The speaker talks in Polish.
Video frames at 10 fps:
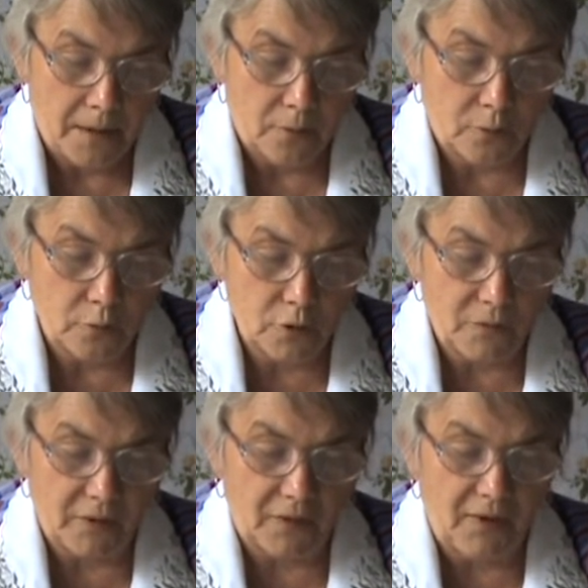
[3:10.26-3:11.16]
Któż
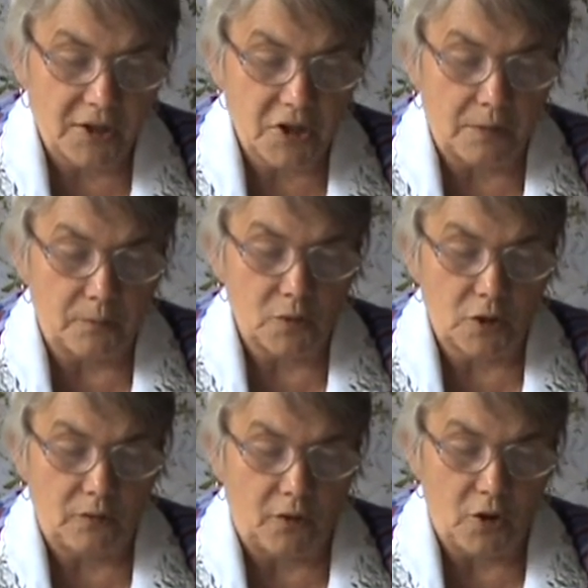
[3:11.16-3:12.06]
wytwarza
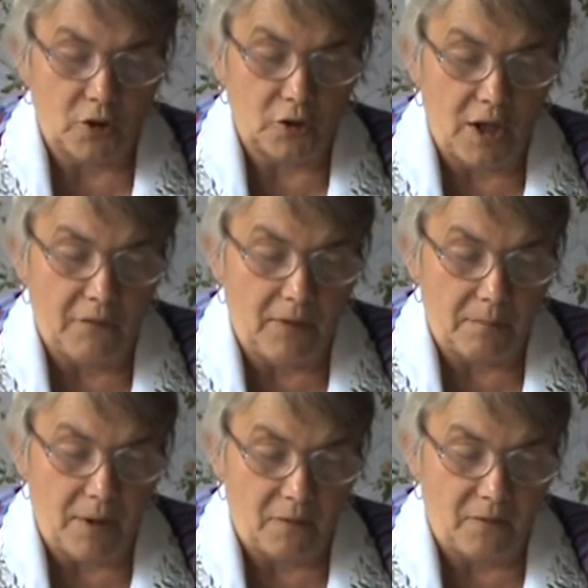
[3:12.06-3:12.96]
bóstwo i odlewa
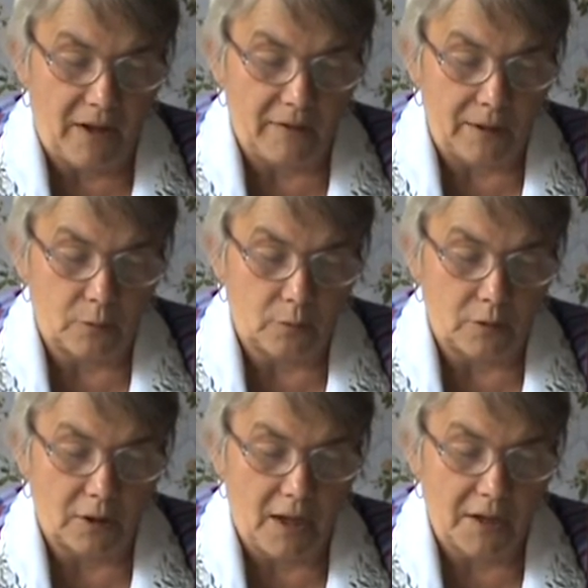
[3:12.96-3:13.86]
bałwana,
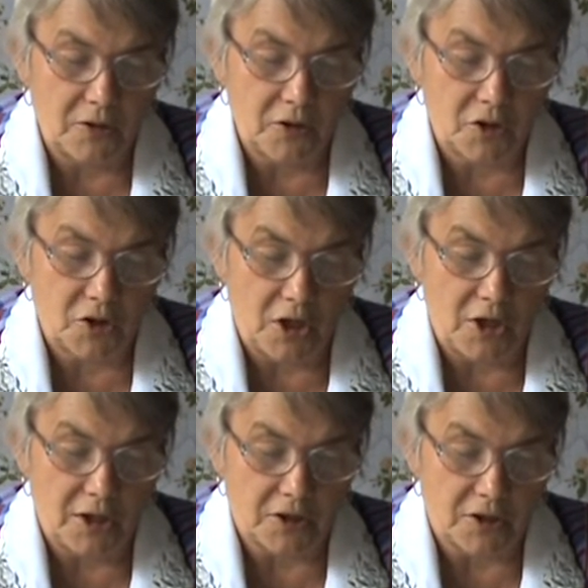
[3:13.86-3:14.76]
który na nic się
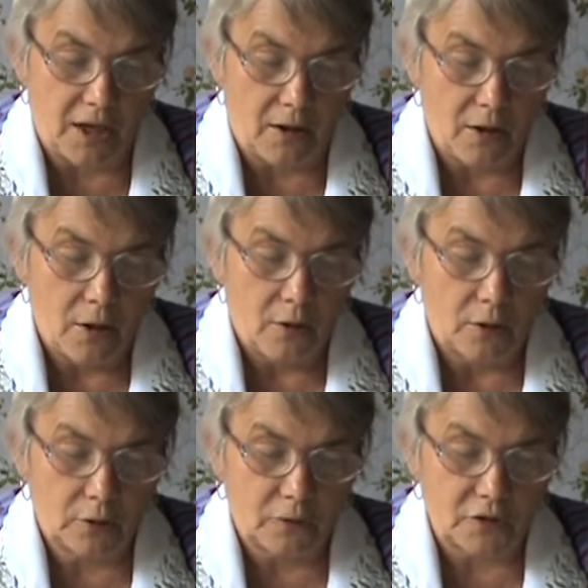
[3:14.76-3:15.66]
nie zda?
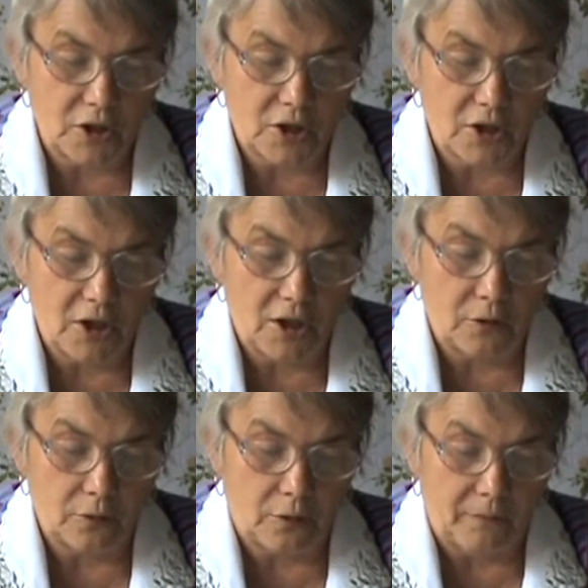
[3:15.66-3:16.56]
Oto wszyscy
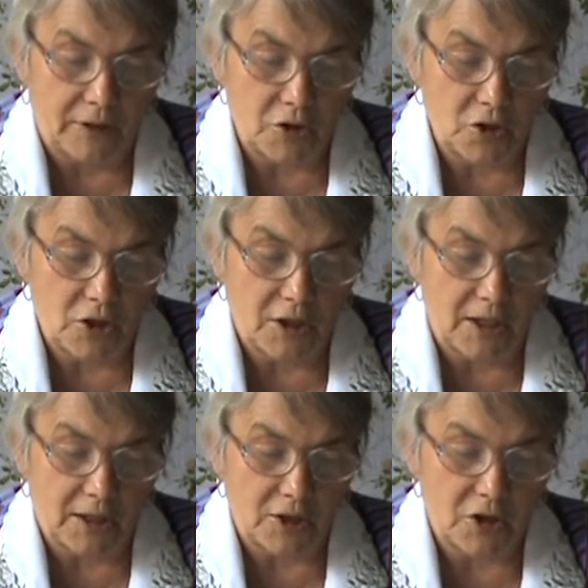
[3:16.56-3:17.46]
jego towarzysze
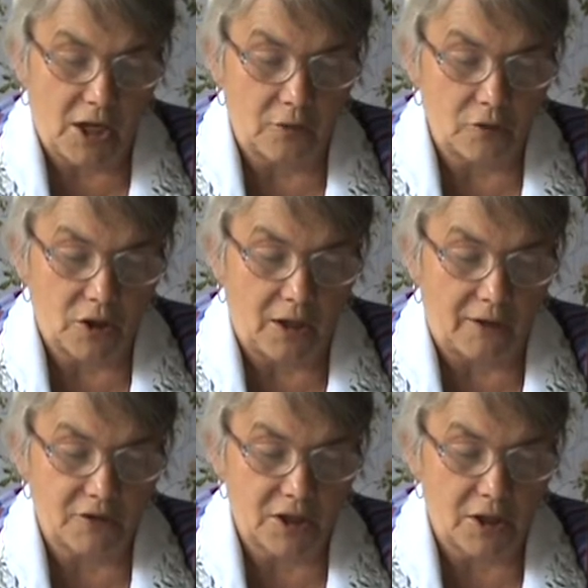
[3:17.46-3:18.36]
narażają się
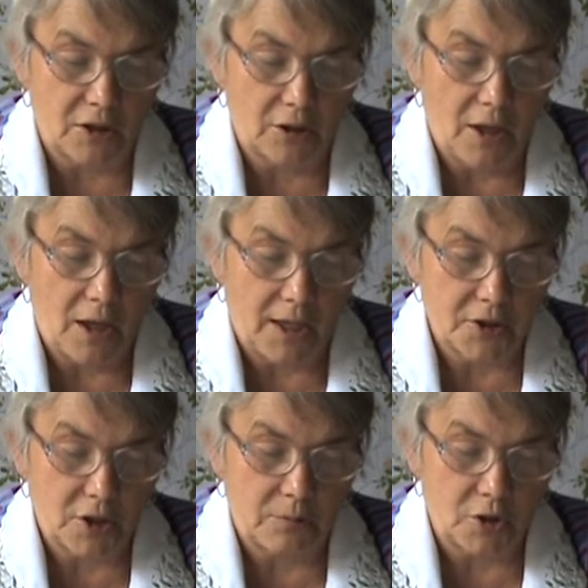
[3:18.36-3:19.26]
na wstyd, a
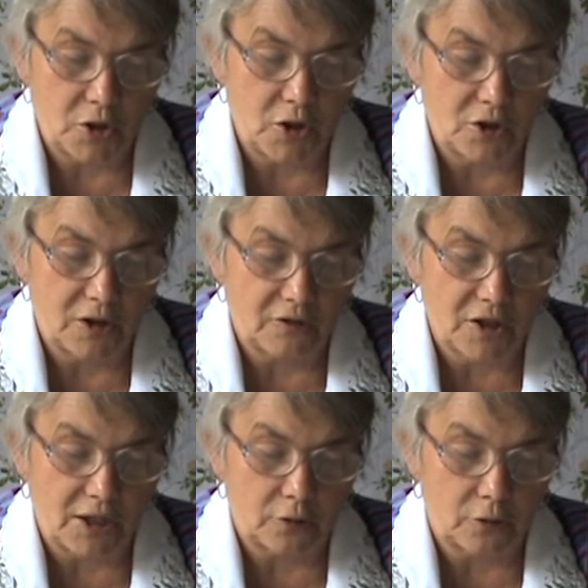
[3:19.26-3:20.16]
rzemieślnicy
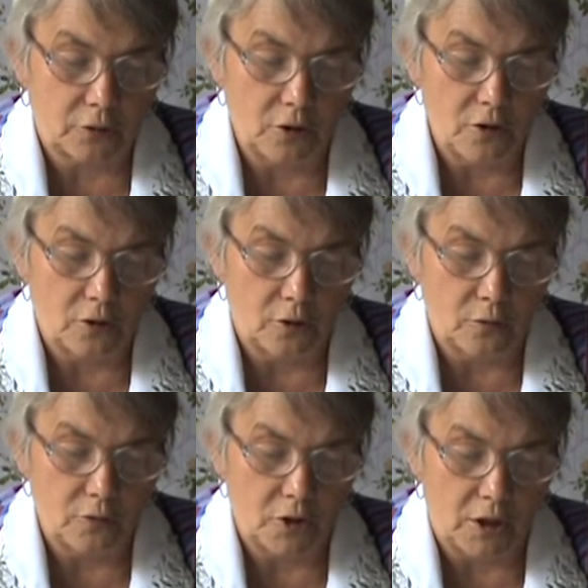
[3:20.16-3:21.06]
wszak to tylko
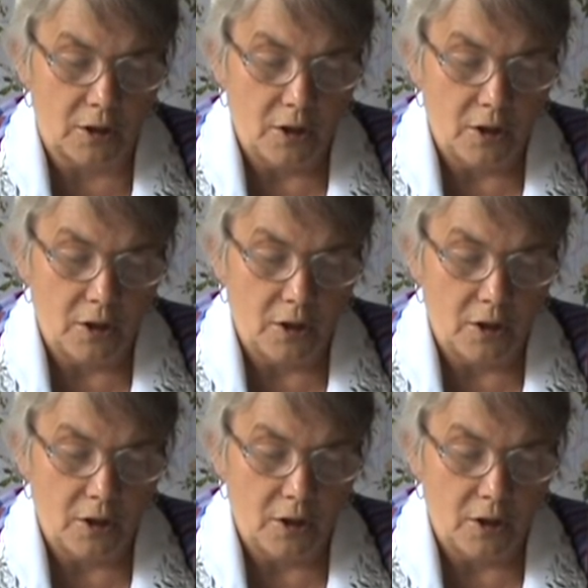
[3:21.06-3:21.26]
ludzie,